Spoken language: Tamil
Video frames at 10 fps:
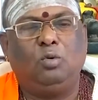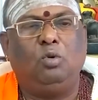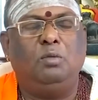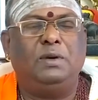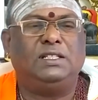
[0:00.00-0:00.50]

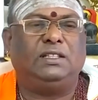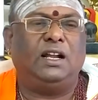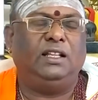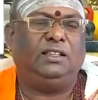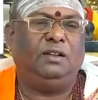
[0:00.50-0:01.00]

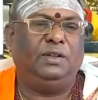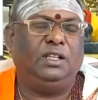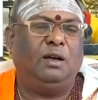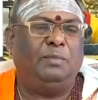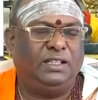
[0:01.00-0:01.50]
குடும்பஸ்தானத்தில்
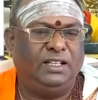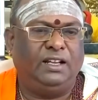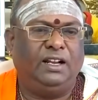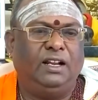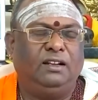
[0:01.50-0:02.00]
வந்து
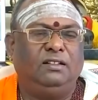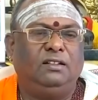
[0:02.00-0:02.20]
அமர்ந்திருக்கிறார்